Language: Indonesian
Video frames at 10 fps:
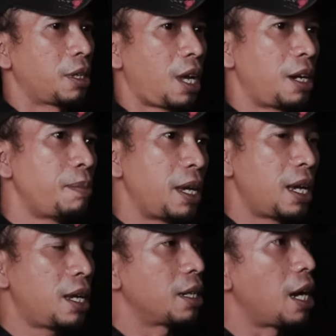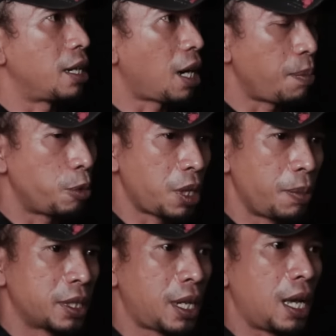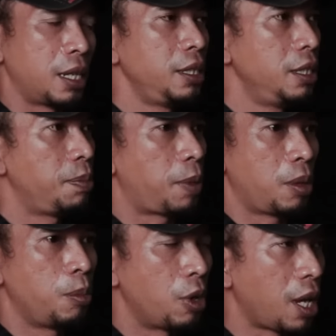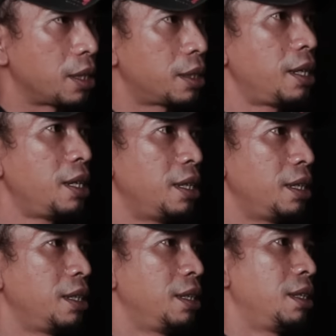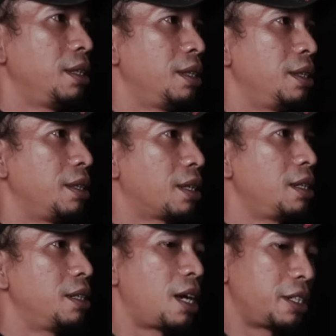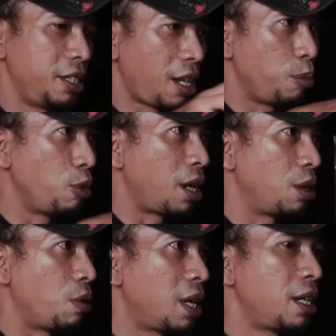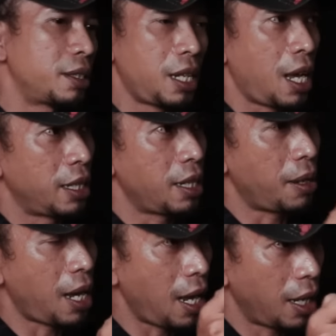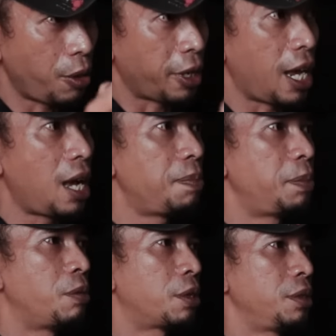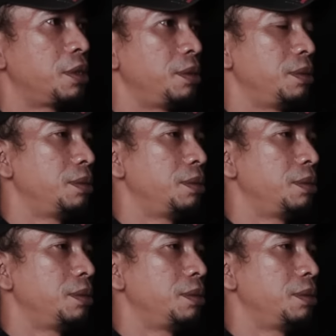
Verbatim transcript: Sekarang bayangkan nggak ada lampu sama sekali di perkebunan teh, ya kan, dengan sinar bulan doang dan cahaya korek api waktu itu.